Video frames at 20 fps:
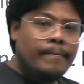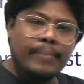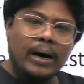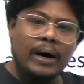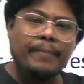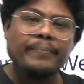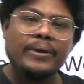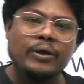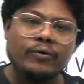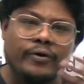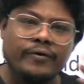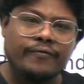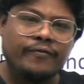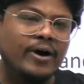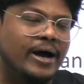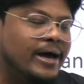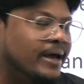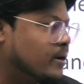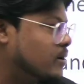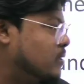বা
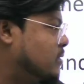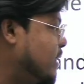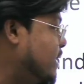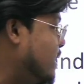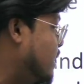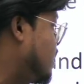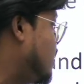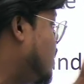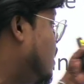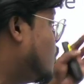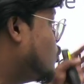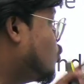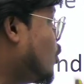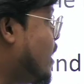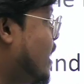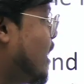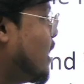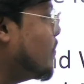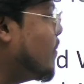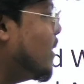পিউরিফায়ার তাই না তো
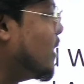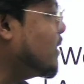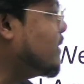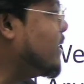এইবারে